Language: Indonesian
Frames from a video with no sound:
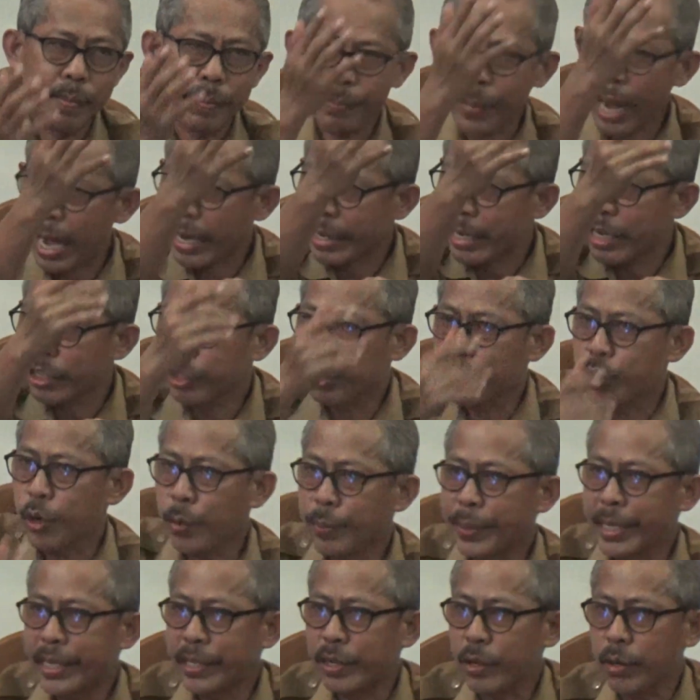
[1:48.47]
Panggil
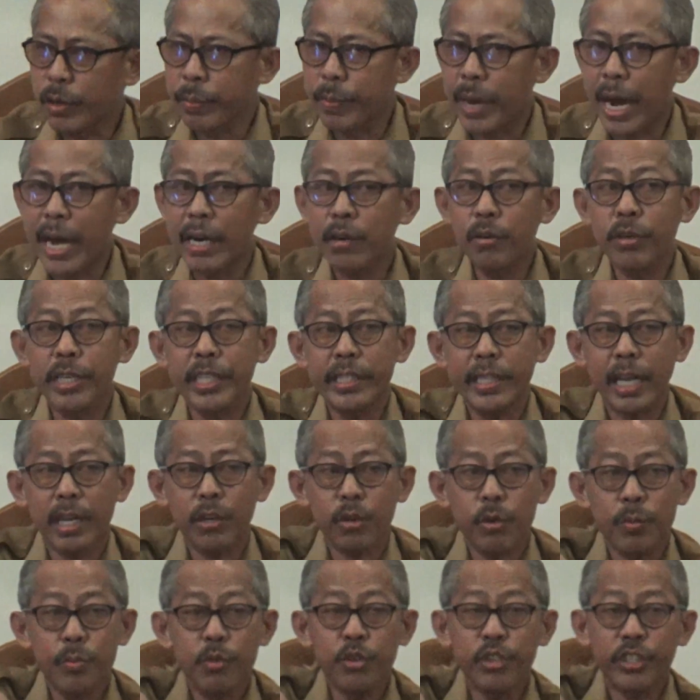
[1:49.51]
Sukopindo. Baru kita
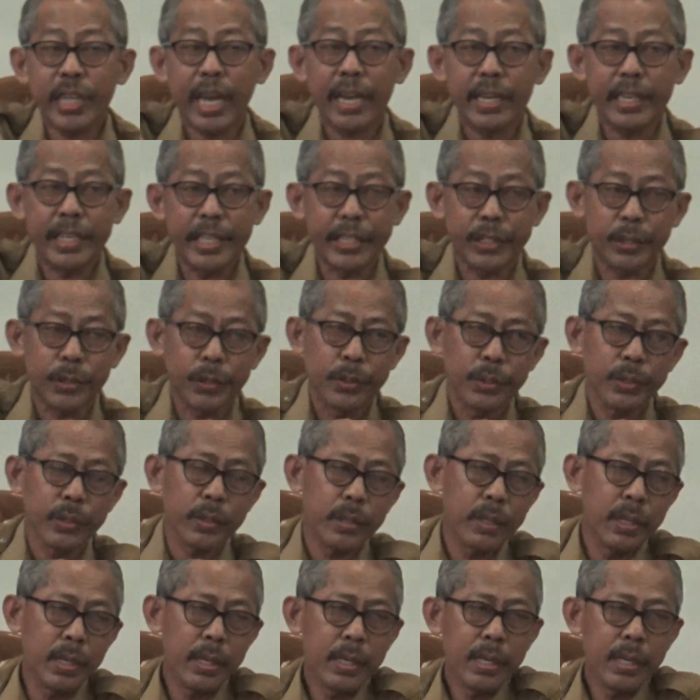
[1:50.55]
rumuskan itu